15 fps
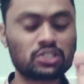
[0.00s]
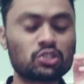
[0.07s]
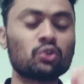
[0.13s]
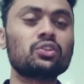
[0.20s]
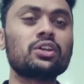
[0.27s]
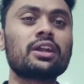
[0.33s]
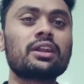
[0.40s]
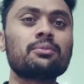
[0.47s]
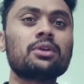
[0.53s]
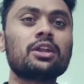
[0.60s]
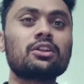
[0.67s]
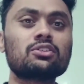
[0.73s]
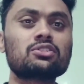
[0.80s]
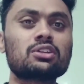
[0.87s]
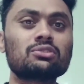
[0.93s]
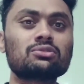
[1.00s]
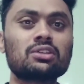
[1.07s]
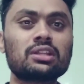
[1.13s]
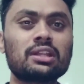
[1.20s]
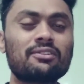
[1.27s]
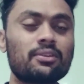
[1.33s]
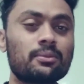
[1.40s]
సౌదీ అరేబియాలోనే
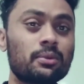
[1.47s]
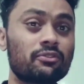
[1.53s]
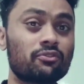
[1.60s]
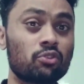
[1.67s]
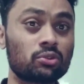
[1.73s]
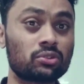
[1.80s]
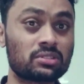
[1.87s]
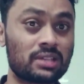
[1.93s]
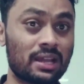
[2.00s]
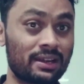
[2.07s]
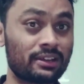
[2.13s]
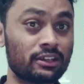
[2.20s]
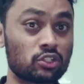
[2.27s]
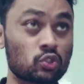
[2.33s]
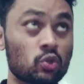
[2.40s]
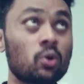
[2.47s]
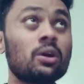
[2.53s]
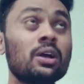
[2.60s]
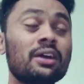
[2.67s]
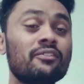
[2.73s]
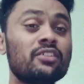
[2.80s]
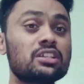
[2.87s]
జరుగుతుంది నవంబర్ ఫోర్త్ సాటర్డే సో
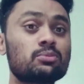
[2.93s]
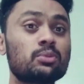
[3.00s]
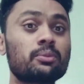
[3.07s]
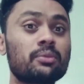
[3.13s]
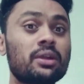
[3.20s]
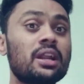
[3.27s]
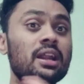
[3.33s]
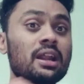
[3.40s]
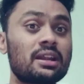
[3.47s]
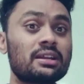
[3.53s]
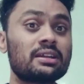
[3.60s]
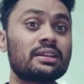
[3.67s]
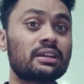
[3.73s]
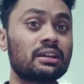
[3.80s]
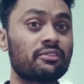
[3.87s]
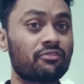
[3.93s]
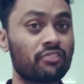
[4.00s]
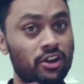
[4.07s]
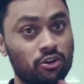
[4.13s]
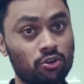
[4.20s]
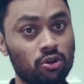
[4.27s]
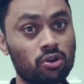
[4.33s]
విన్స్ మిక్మెన్ అండ్ అండర్టేకర్
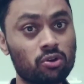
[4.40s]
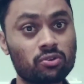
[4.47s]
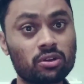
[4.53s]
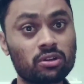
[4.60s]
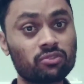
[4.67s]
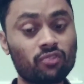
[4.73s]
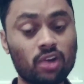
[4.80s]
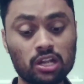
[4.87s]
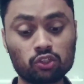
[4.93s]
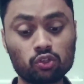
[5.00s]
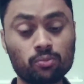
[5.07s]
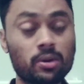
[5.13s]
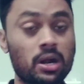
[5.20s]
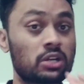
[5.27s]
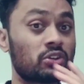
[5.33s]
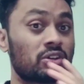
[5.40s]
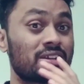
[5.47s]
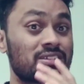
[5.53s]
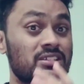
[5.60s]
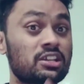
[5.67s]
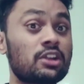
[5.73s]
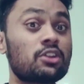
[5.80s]
ఫ్రంట్ రోలో ఉన్నాడు వాళ్ళతో పాటు
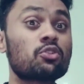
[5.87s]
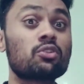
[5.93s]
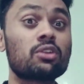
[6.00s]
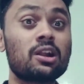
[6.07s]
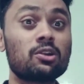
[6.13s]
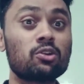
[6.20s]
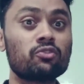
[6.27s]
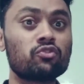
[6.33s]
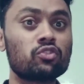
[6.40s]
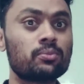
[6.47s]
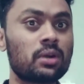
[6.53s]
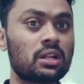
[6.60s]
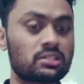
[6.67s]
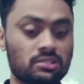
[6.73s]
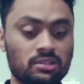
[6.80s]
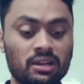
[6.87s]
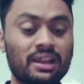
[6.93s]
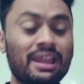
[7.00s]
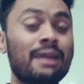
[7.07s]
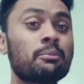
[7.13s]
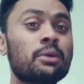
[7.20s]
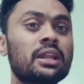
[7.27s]
క్రిస్టియానో రొనాల్డో ఫుట్బాల్ స్టార్
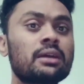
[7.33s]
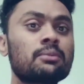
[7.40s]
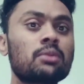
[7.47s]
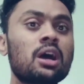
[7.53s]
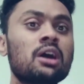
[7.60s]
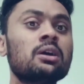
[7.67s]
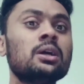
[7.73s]
ఎంఎన్ఎం